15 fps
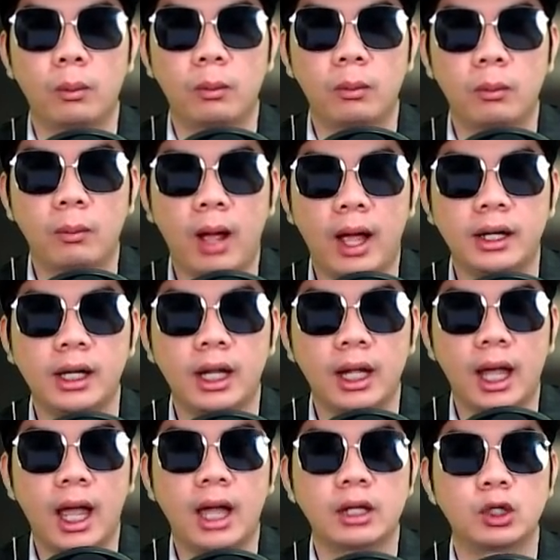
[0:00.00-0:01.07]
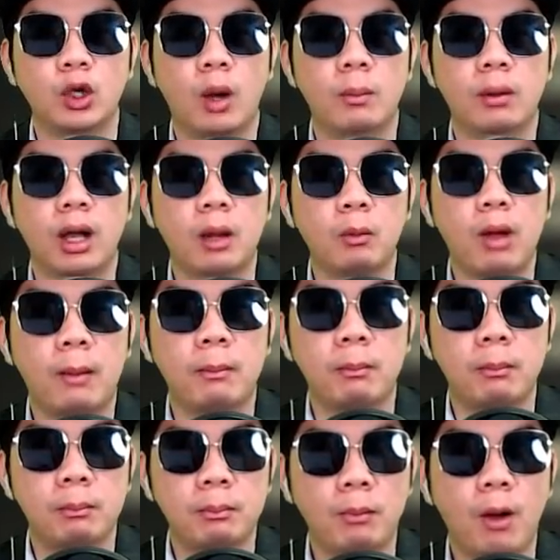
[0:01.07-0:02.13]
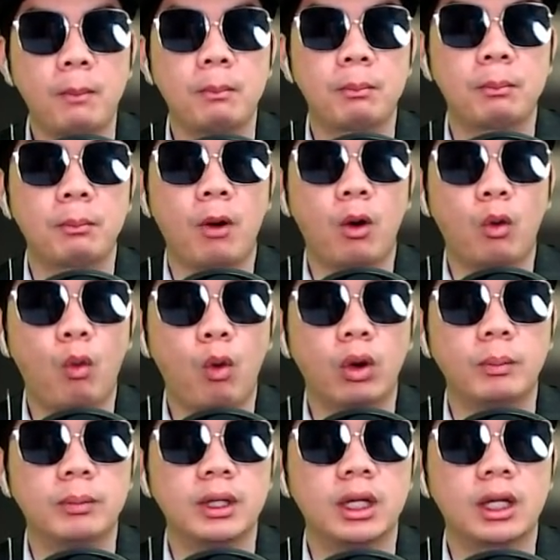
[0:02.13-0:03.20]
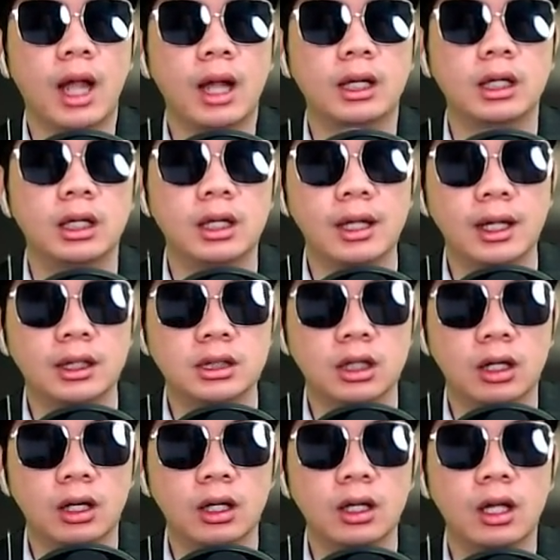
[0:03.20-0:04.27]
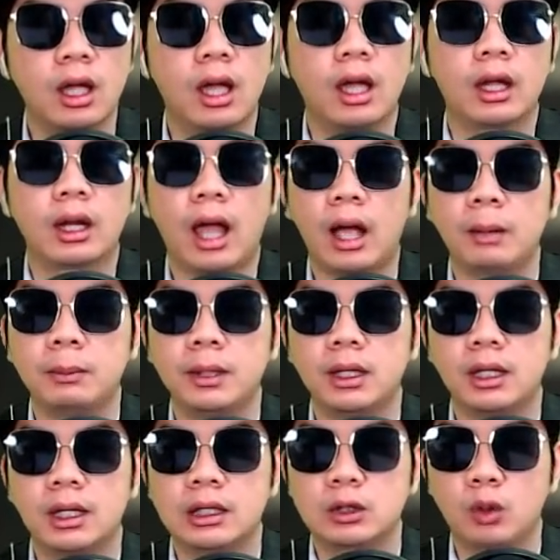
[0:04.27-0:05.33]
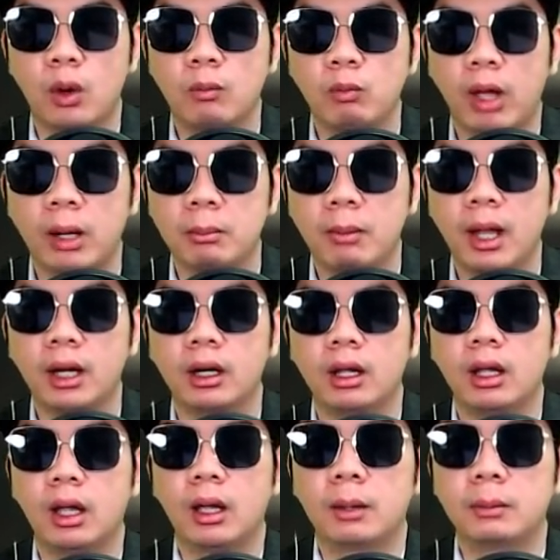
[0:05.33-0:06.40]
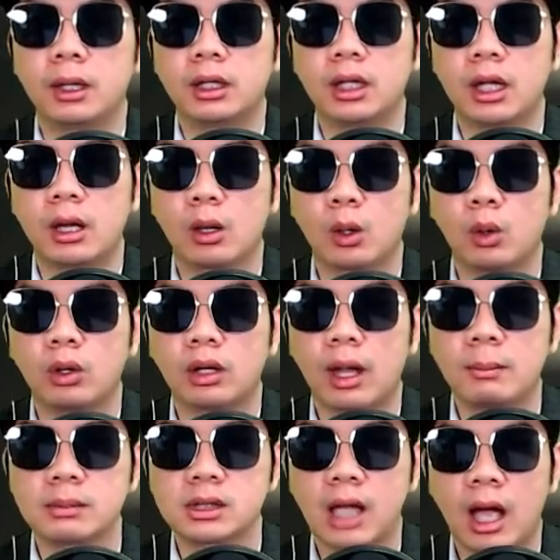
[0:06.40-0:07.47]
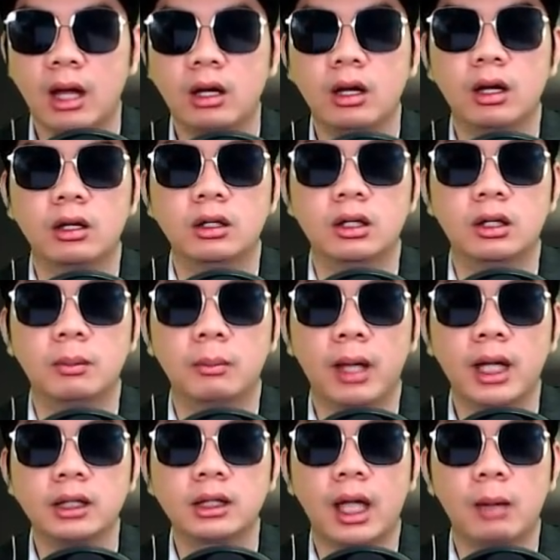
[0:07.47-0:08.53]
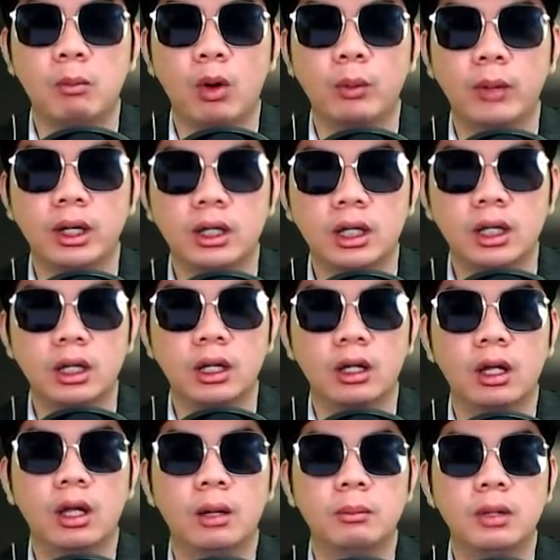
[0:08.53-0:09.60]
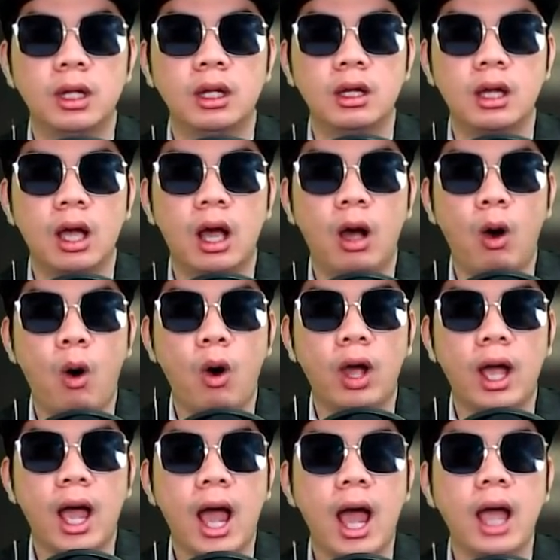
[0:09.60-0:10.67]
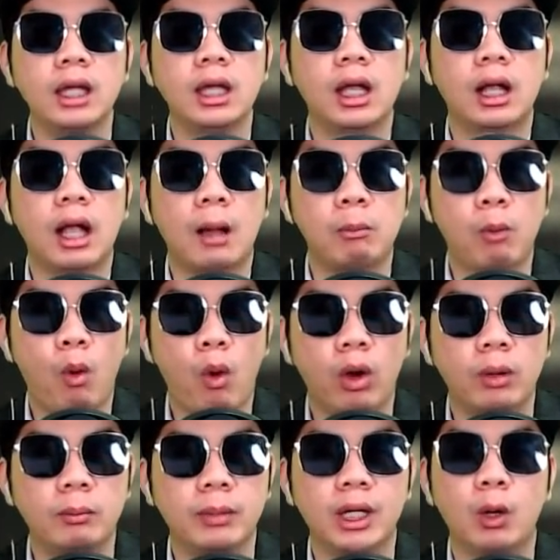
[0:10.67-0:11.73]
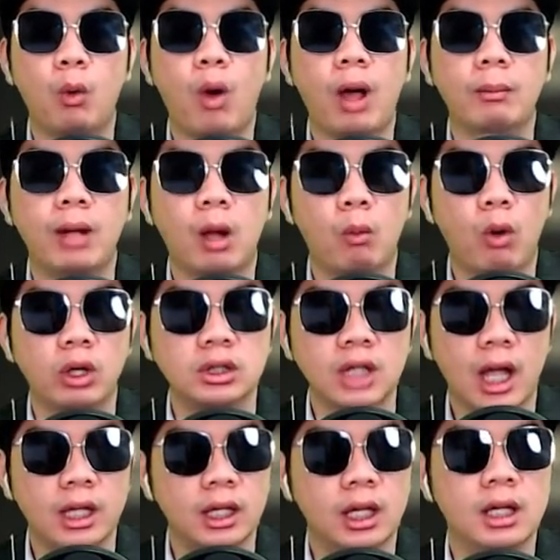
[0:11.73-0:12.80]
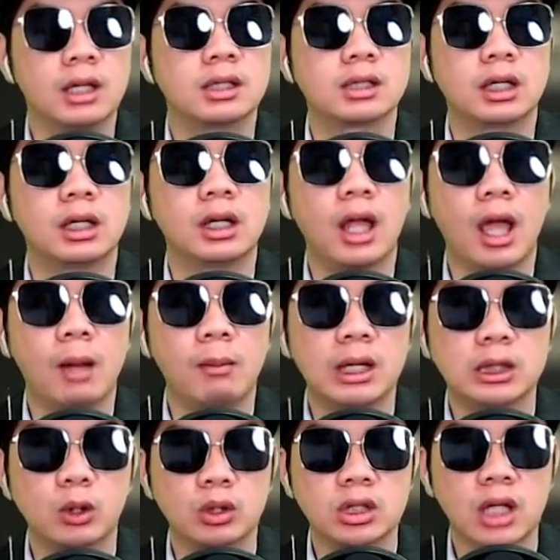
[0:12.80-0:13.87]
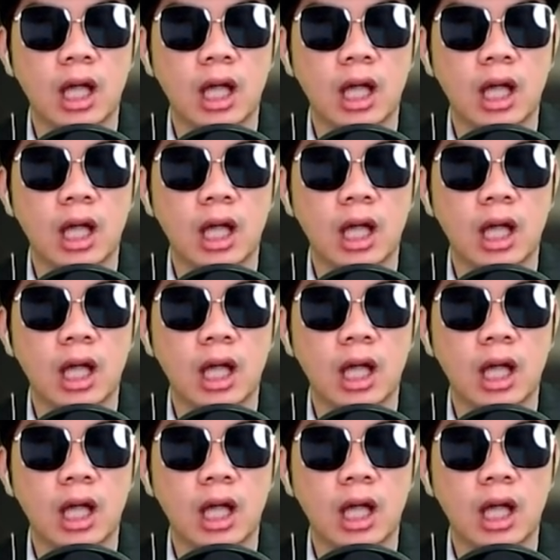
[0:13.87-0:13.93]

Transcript: ภายในงานยอมรับว่าป๊อบปองกูลมีท่าทีนิ่งเฉยทั้งพิธีสวมแหวนมั่นพิธีรดน้ำสังหรือแม้แต่บนเวทีมีเหงื่อออกคล้ายกับคนมีความกังวลใจสีหน้าไม่สดใส